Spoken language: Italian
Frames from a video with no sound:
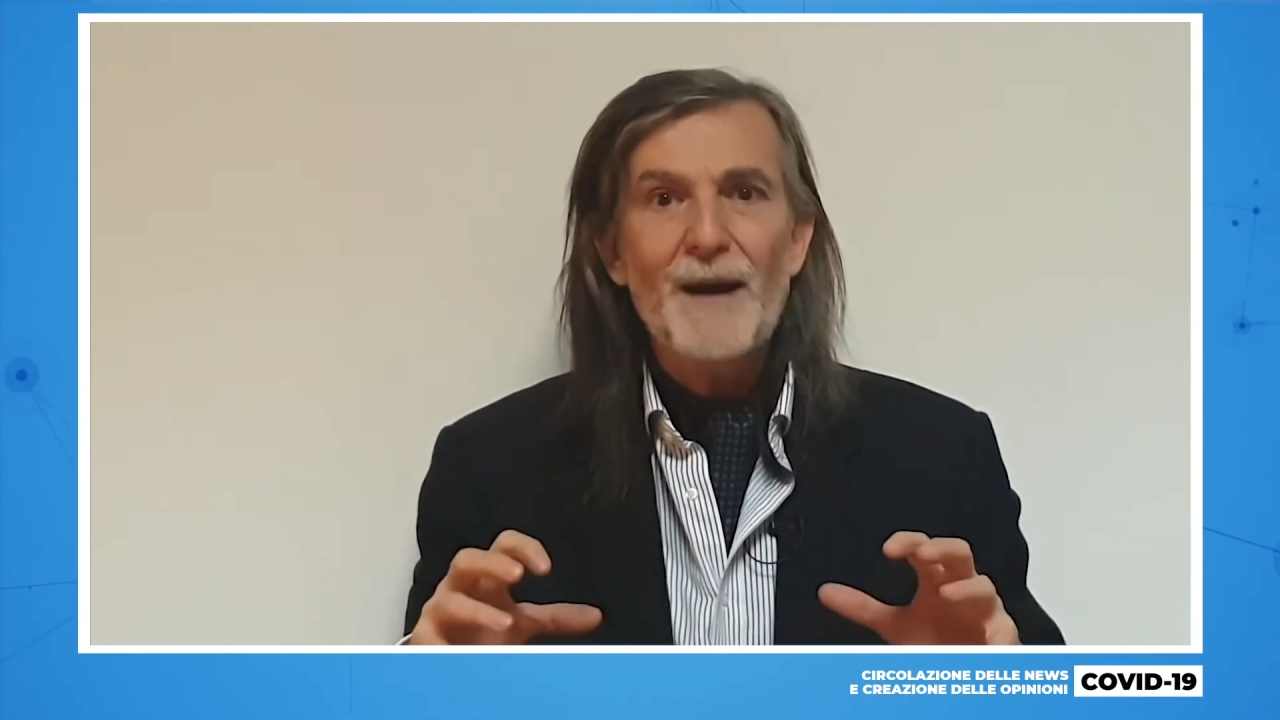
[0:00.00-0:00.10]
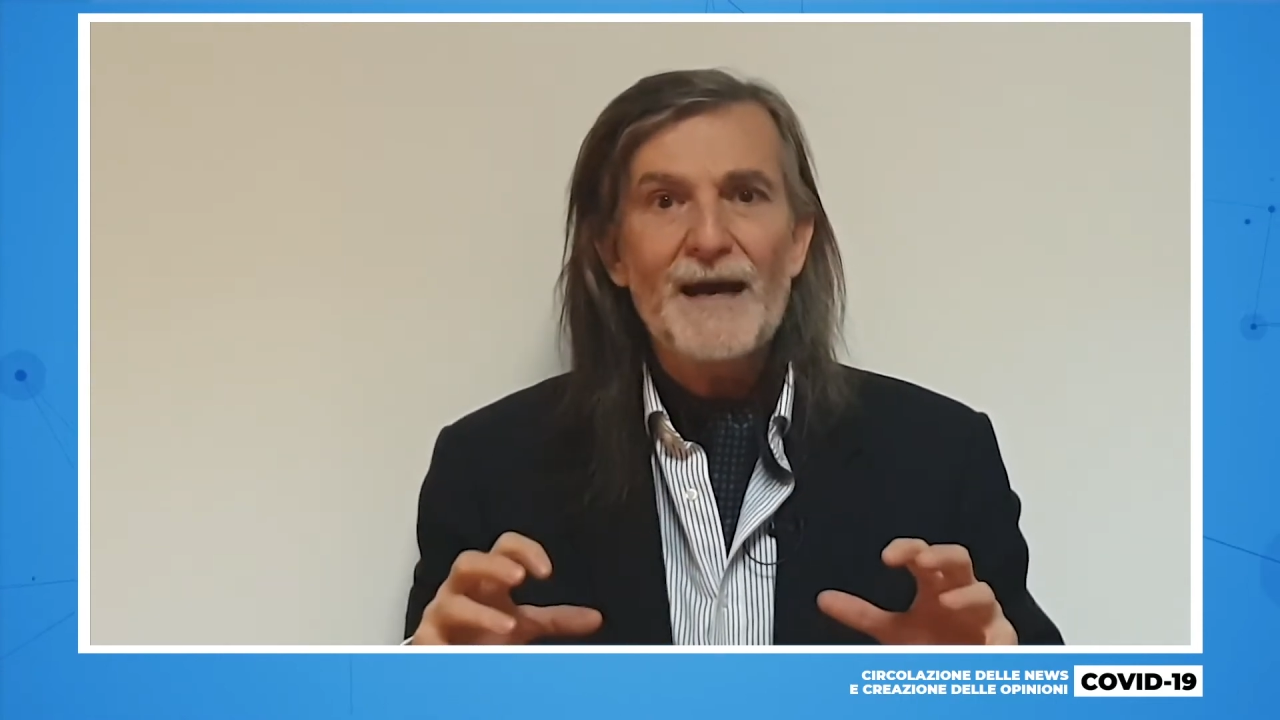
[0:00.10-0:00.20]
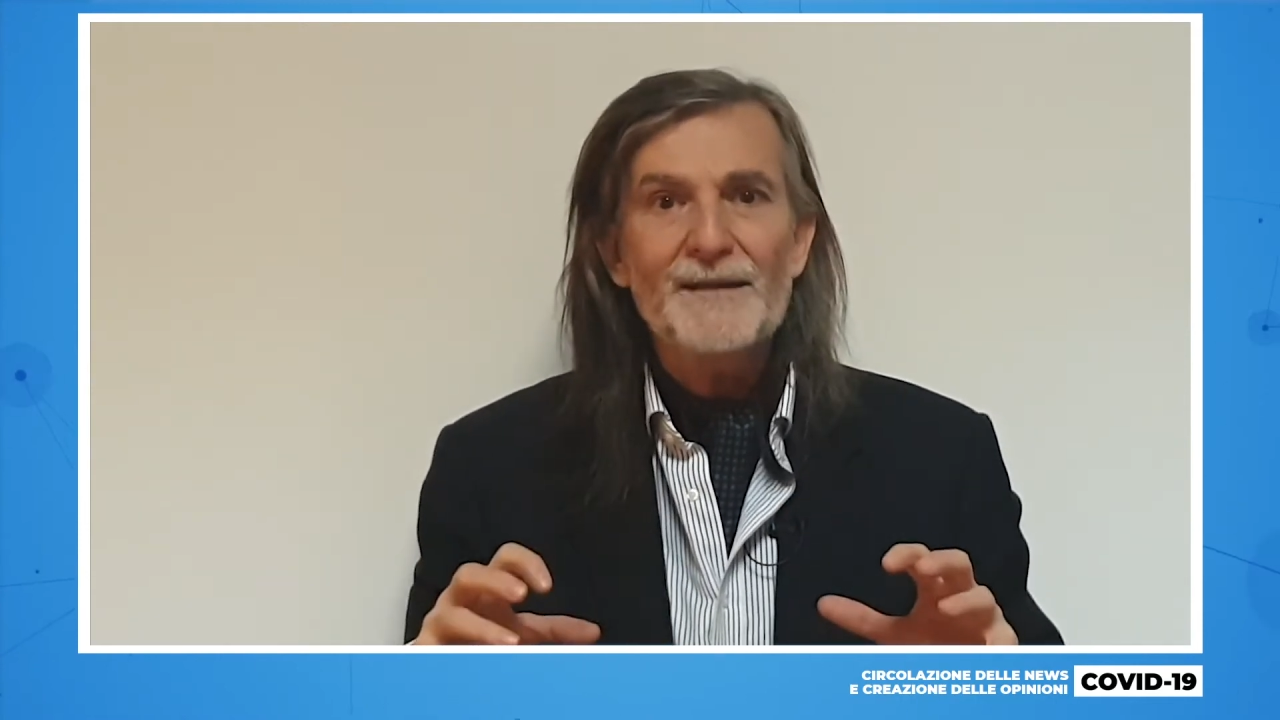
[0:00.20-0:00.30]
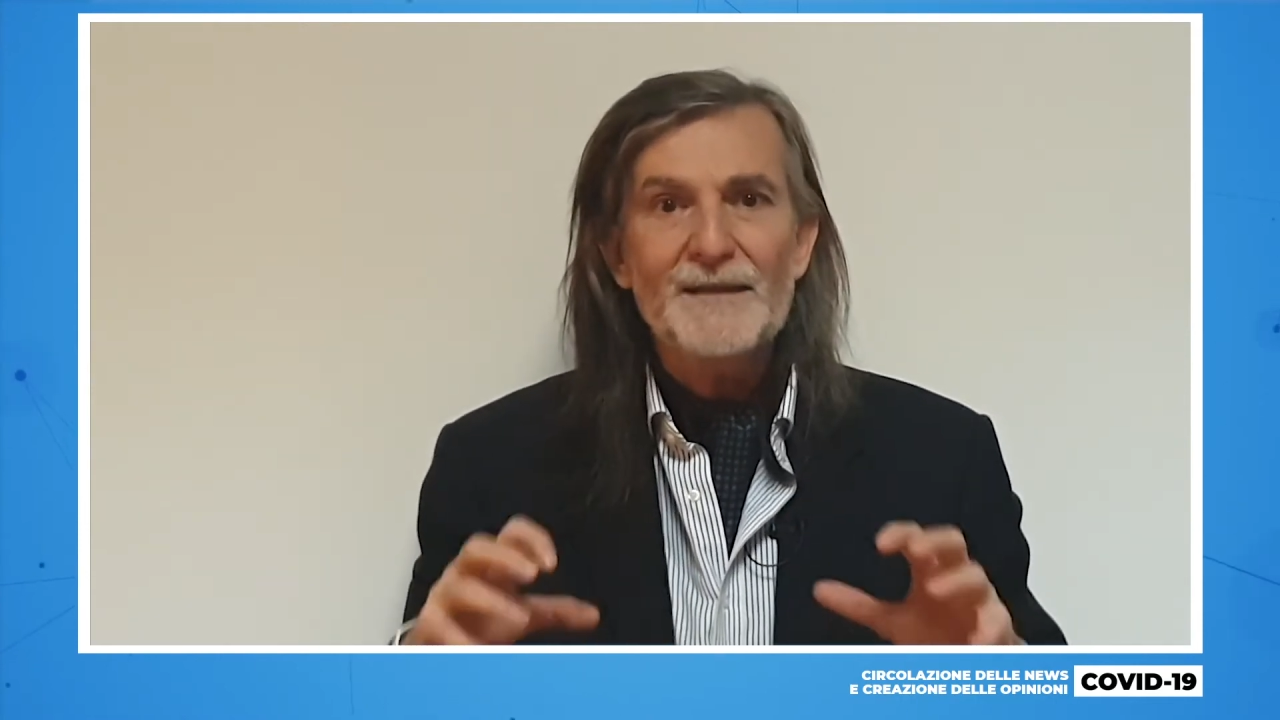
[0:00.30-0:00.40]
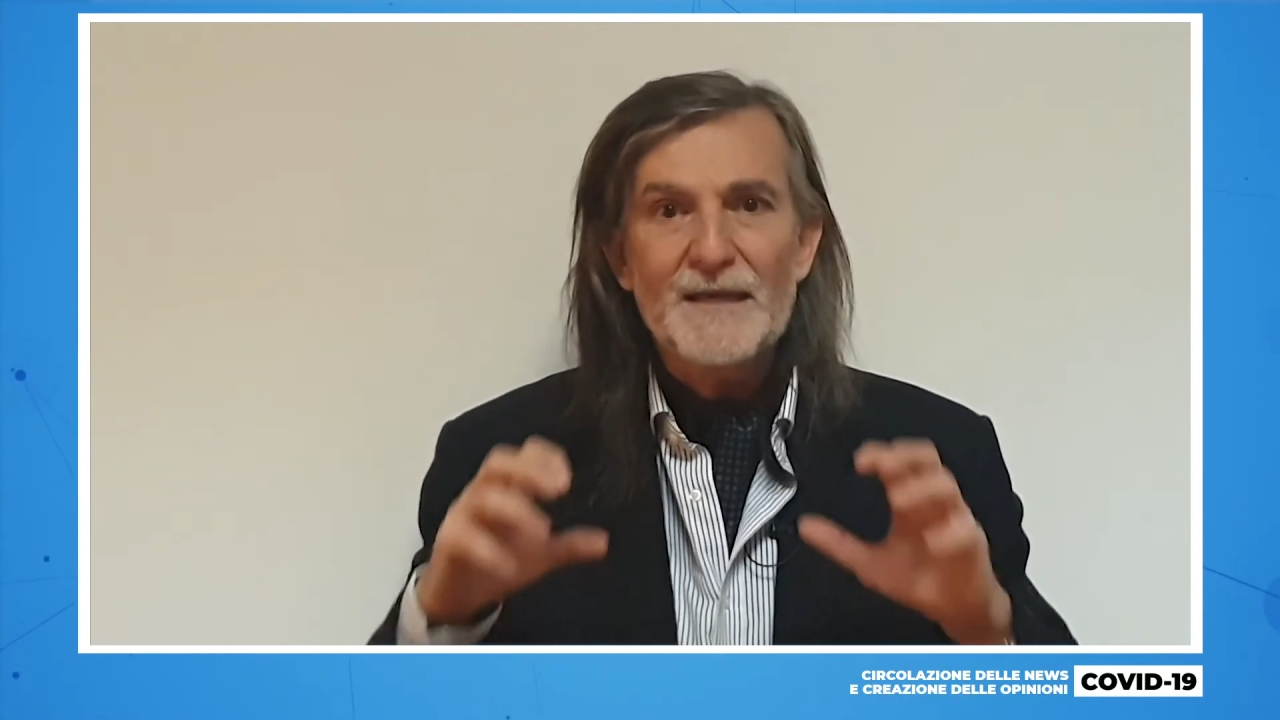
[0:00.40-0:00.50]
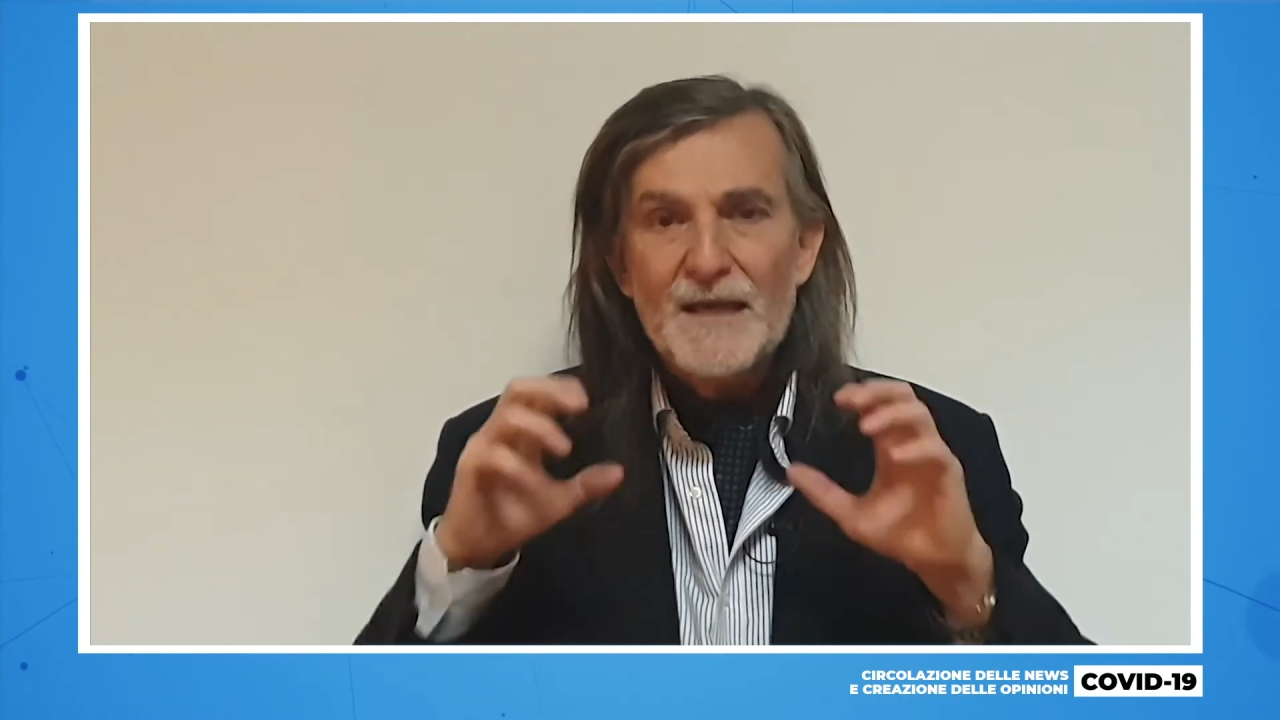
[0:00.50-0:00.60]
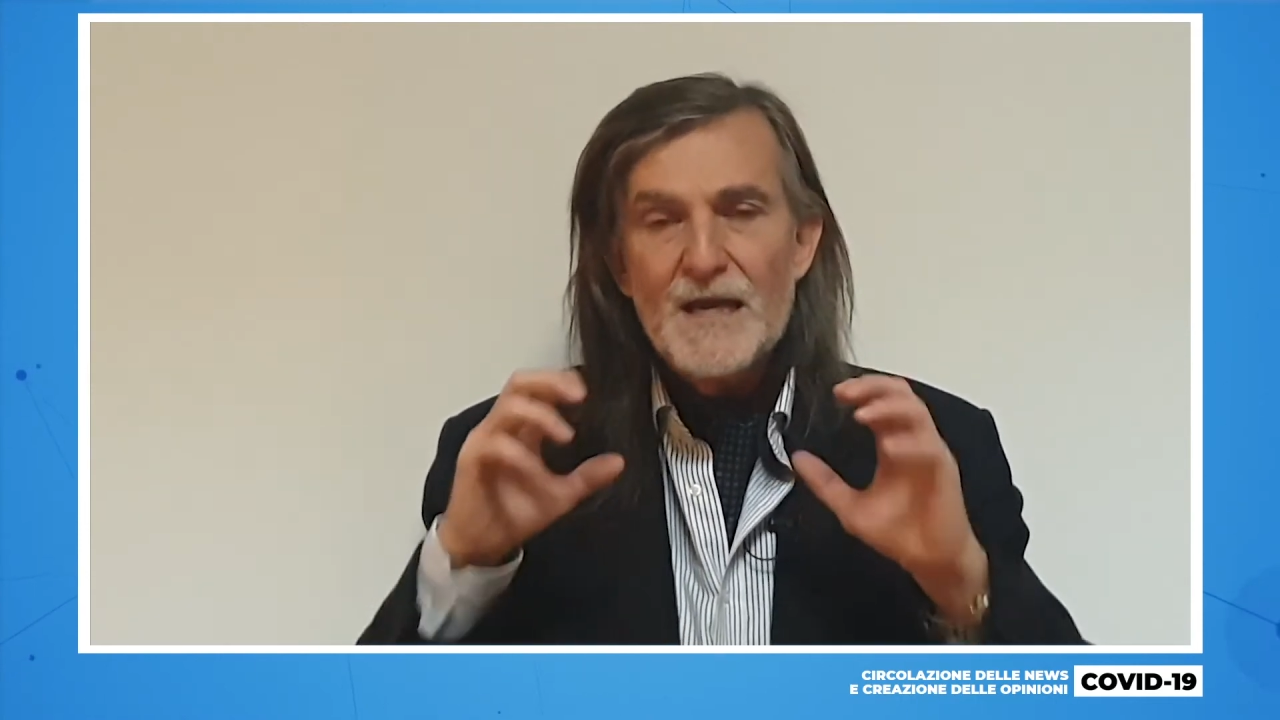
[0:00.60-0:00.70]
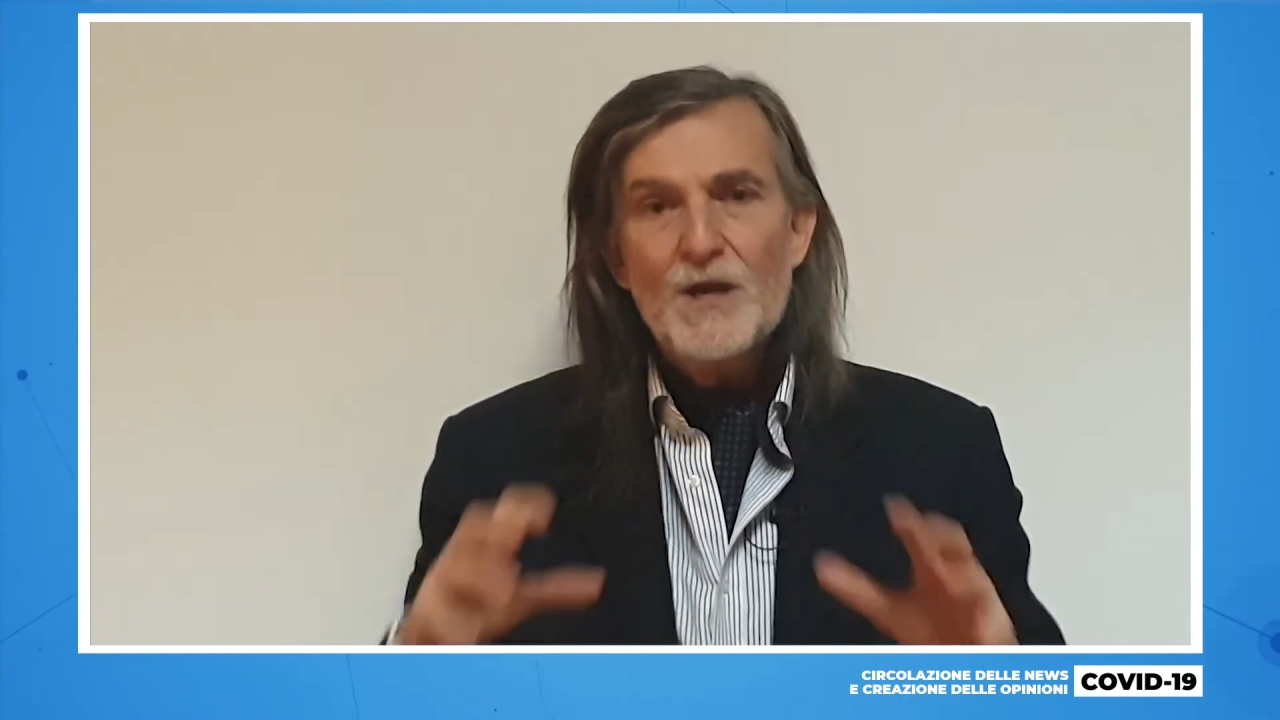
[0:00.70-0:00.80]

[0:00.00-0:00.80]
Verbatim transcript: parti,